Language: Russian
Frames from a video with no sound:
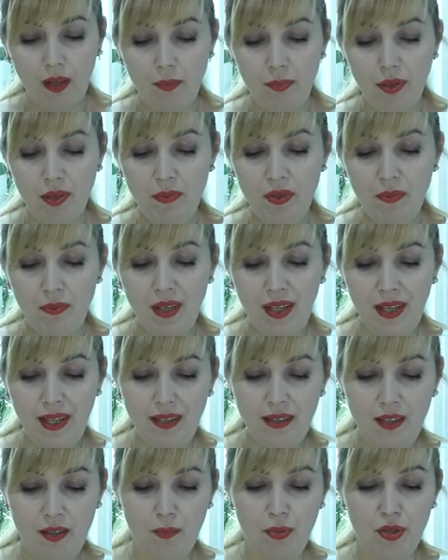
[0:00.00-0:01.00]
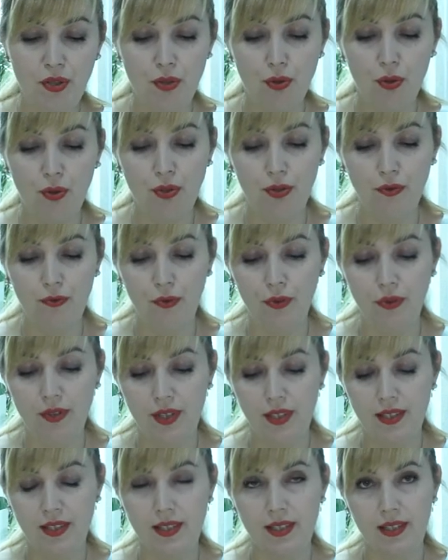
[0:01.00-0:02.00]
Помимо этой, Пенсионный фонд
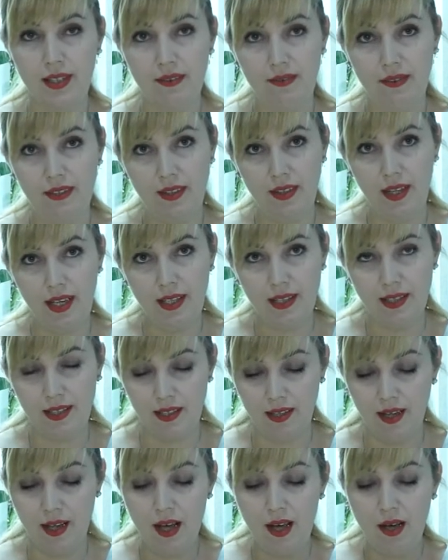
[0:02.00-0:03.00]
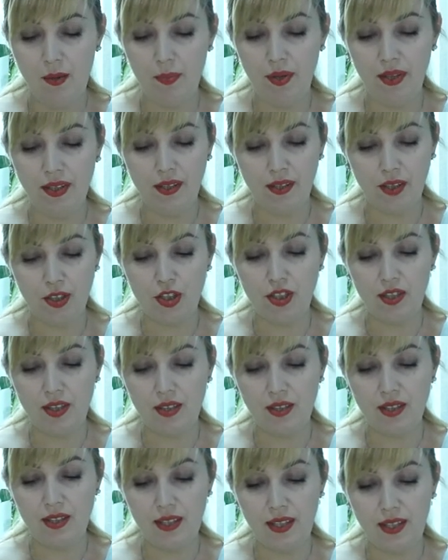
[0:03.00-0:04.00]
Российской Федерации приняло
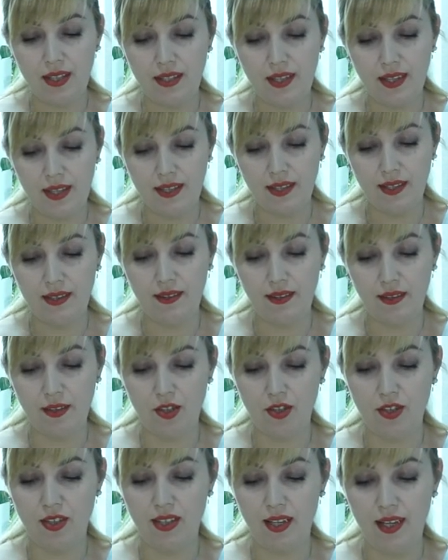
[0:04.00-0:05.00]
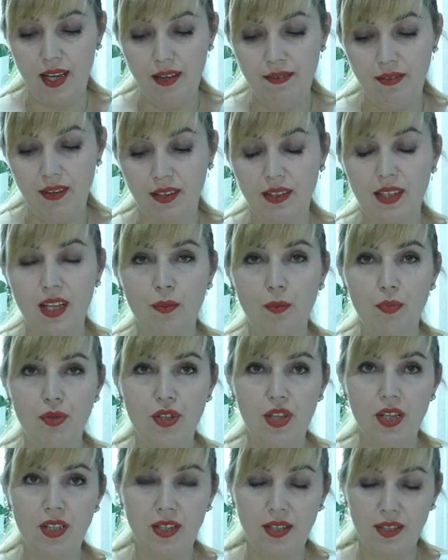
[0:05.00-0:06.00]
410 тысяч заявок на
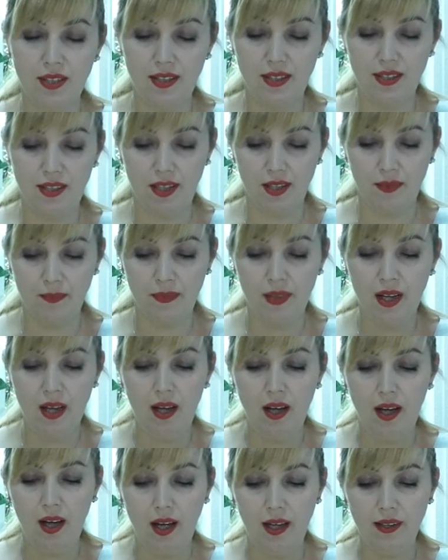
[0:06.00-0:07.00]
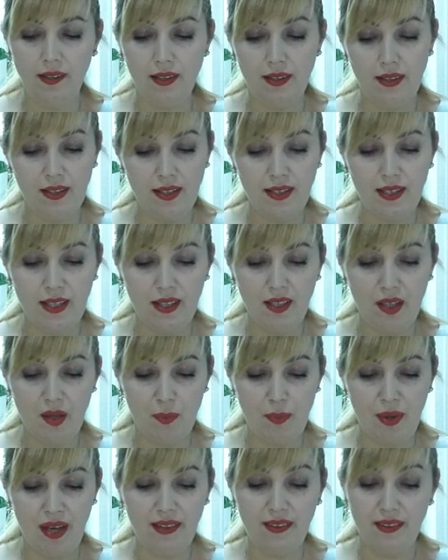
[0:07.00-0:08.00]
обучение детей. Это
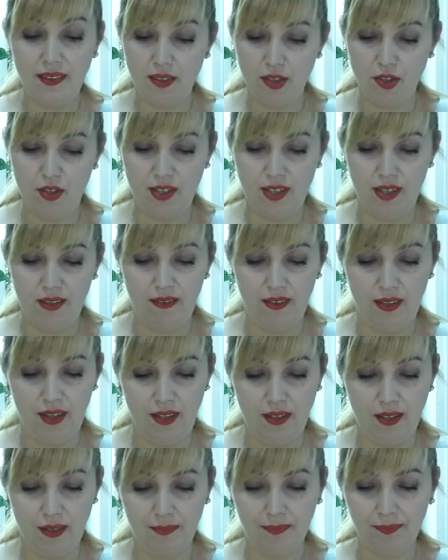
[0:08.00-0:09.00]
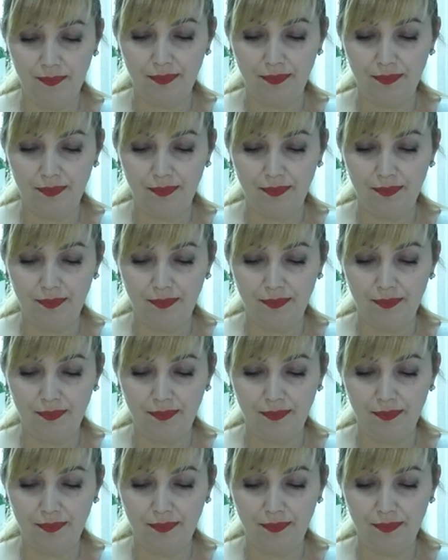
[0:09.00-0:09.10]
3,5 тысяч заявлений.